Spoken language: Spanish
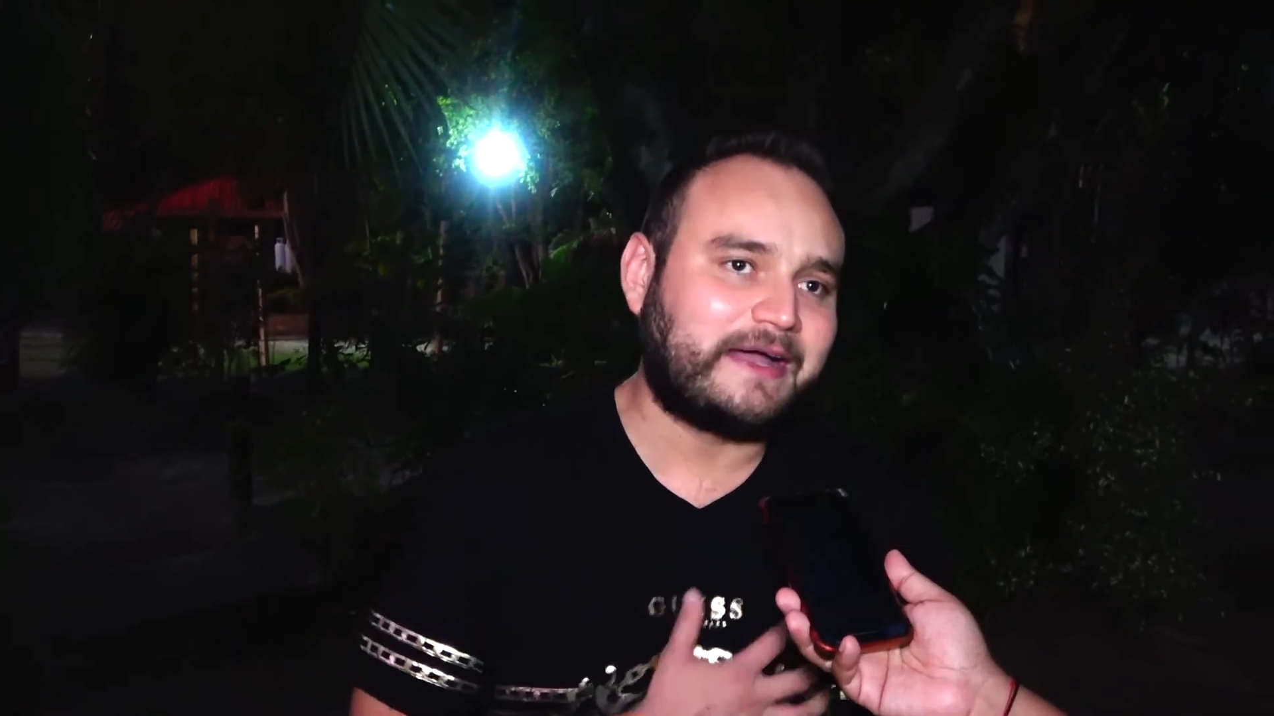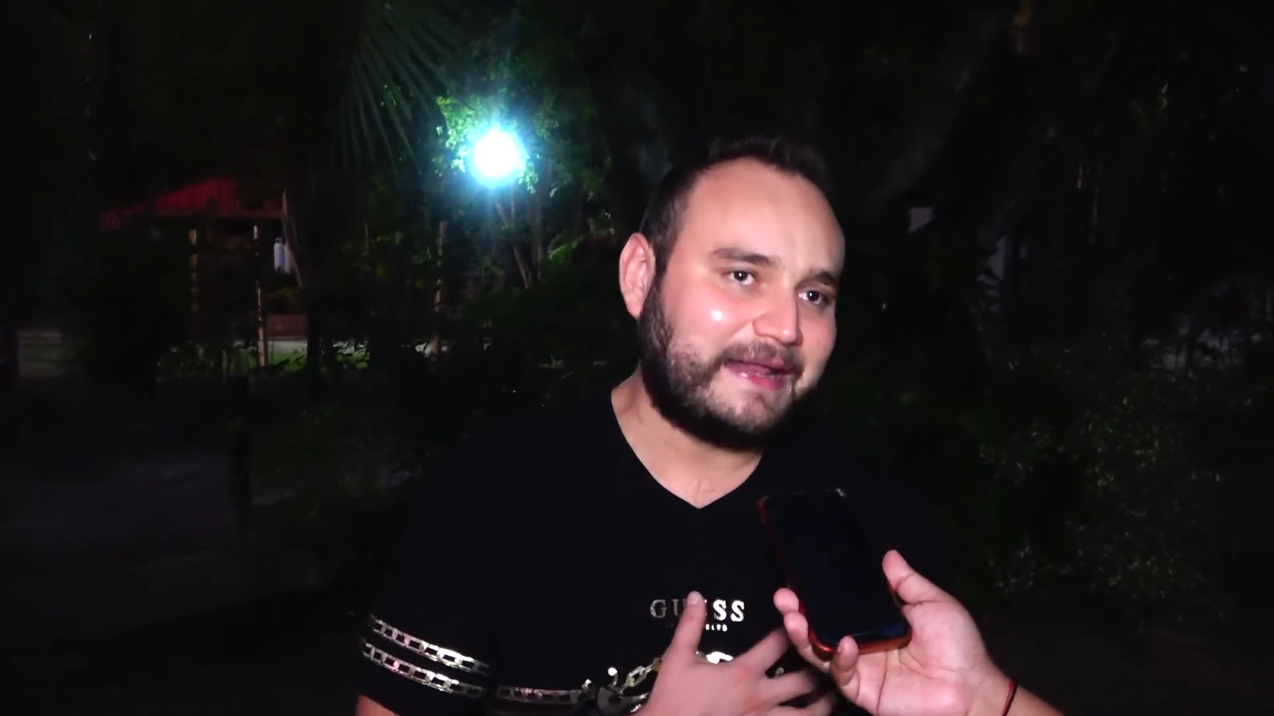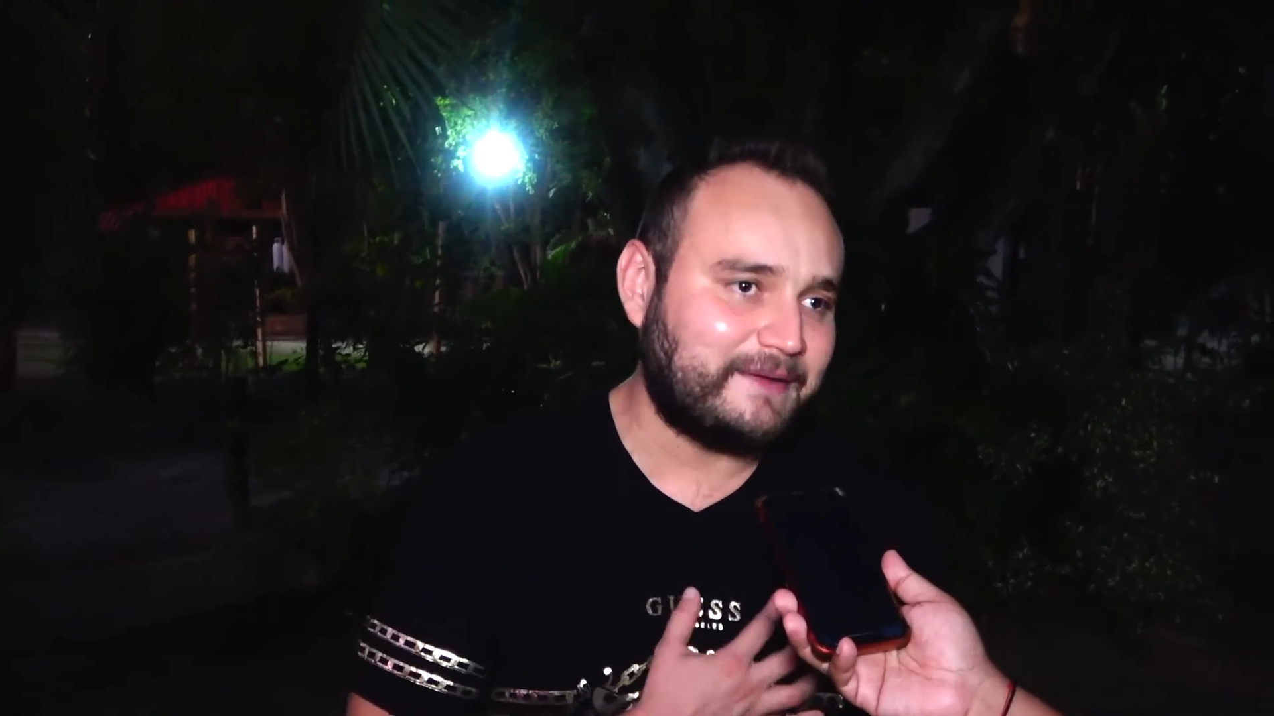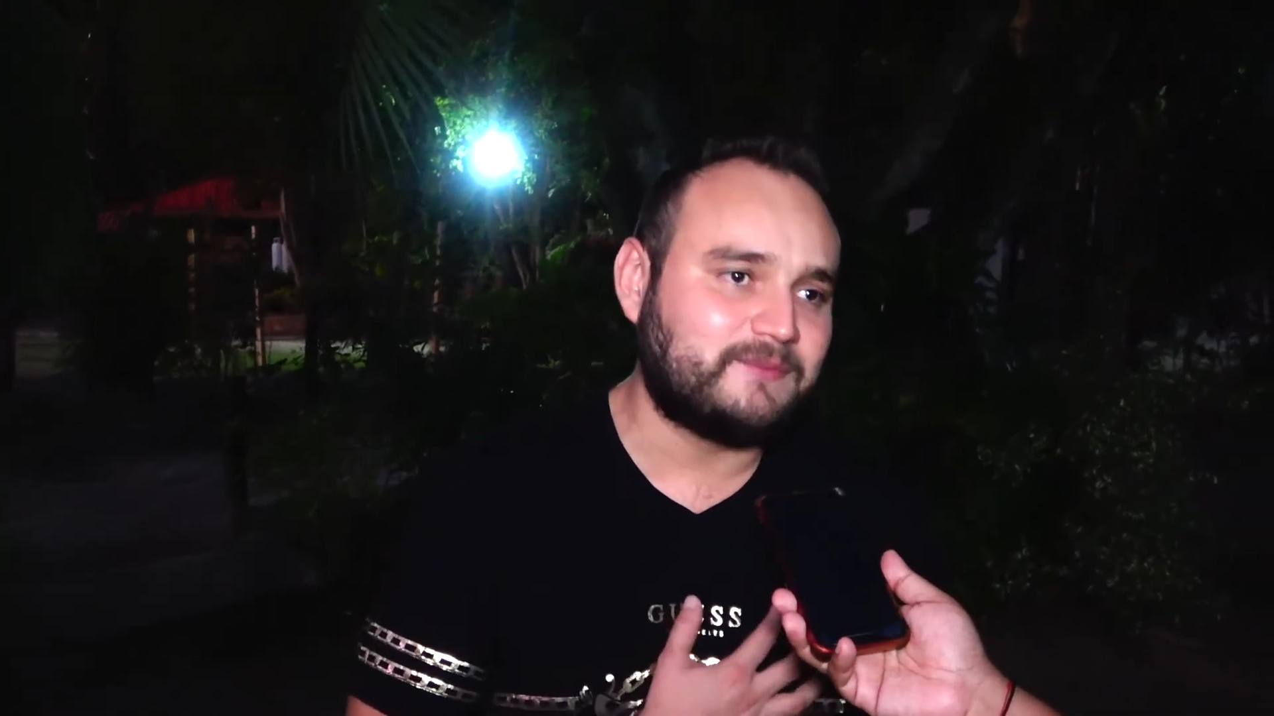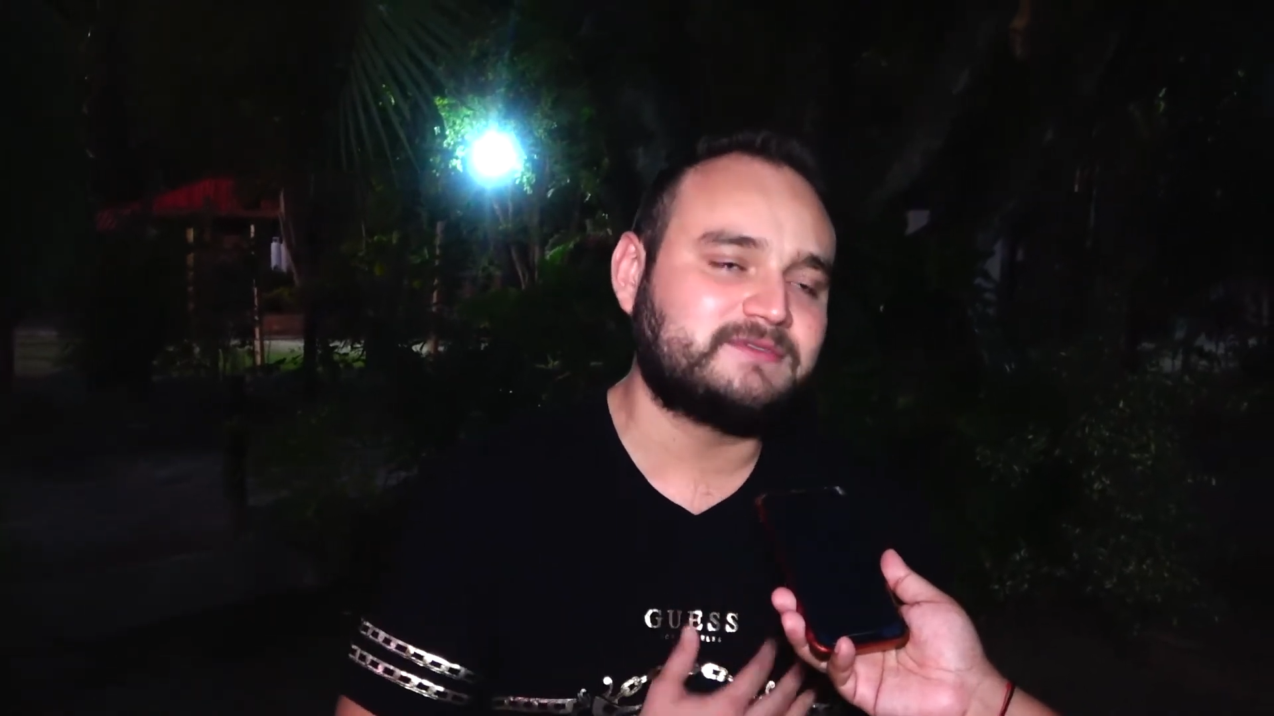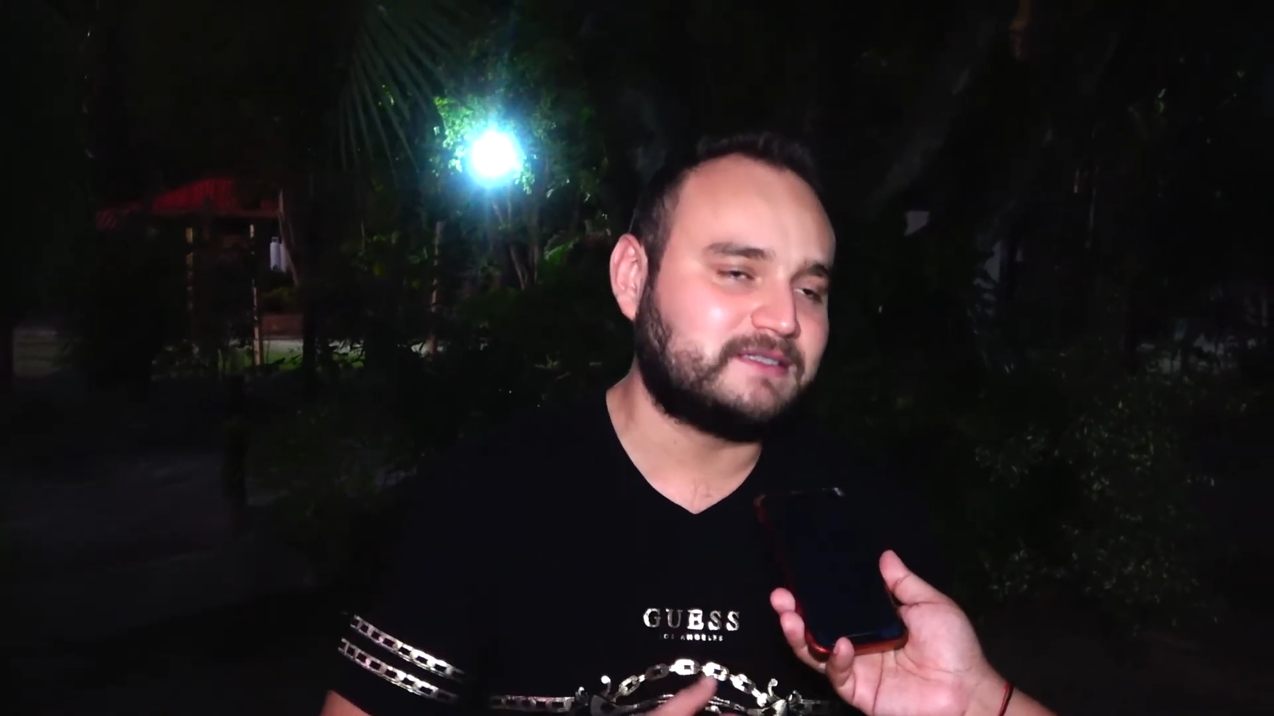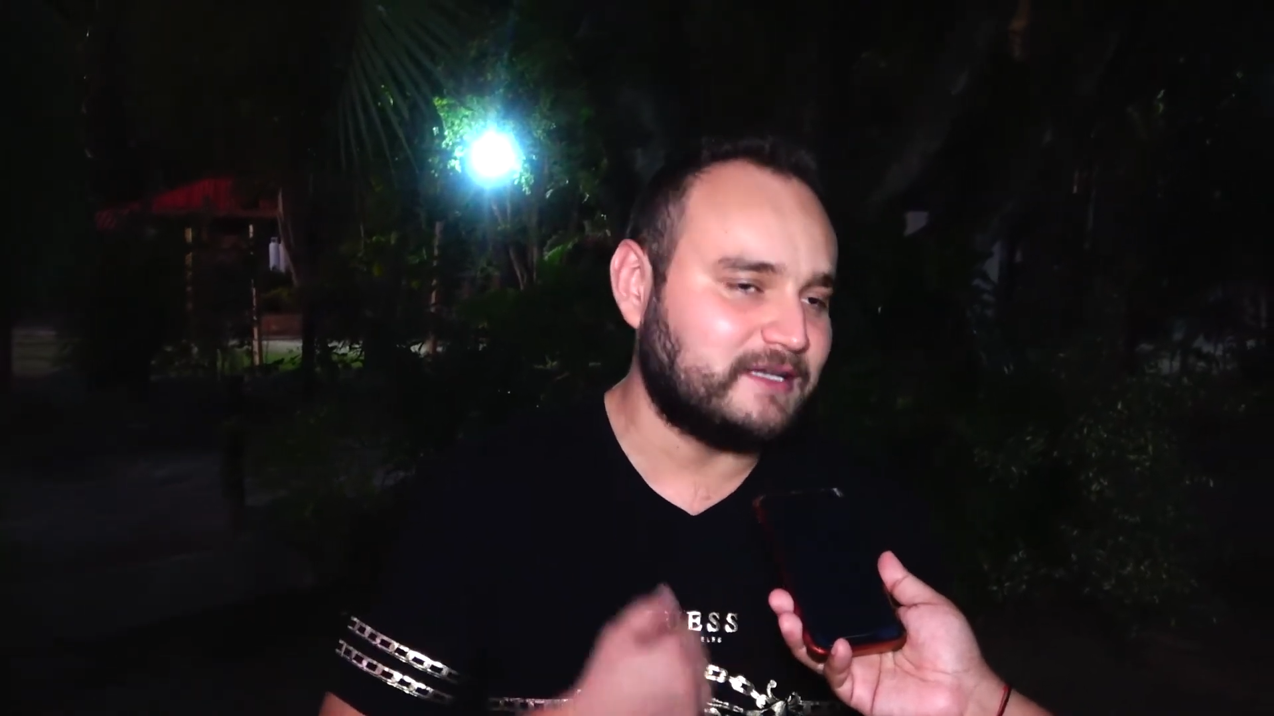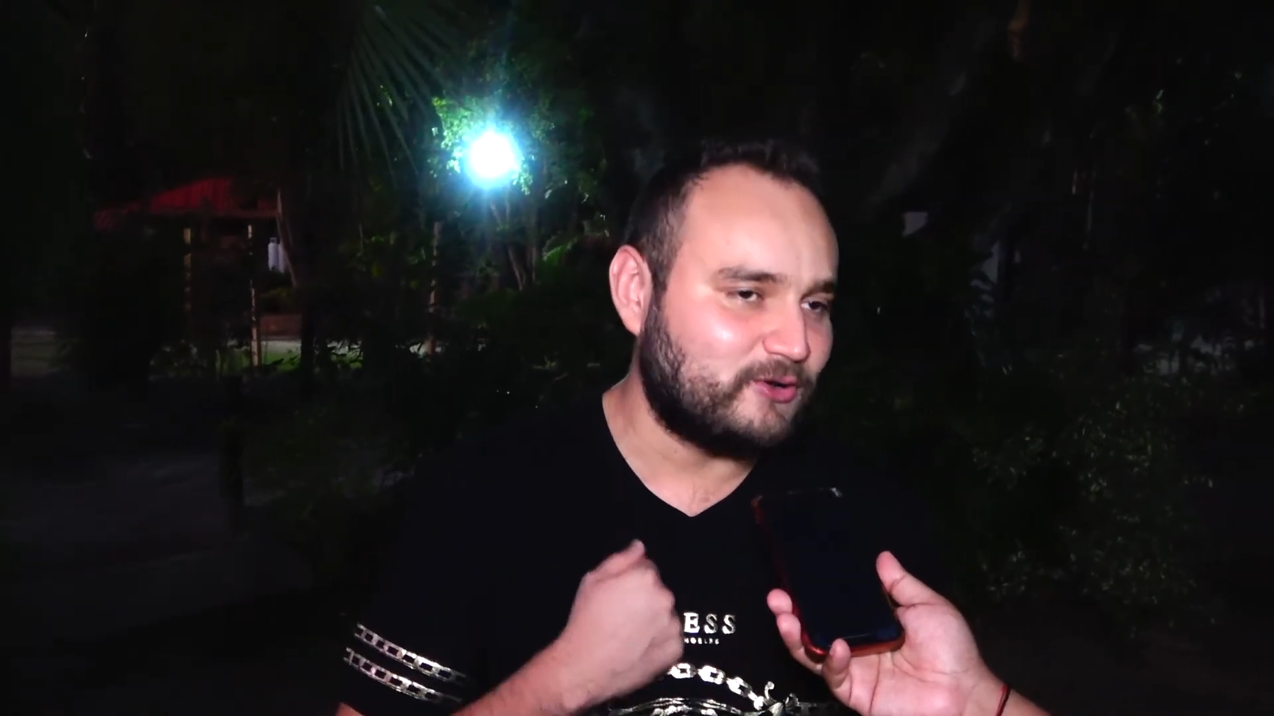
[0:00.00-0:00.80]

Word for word: queremos y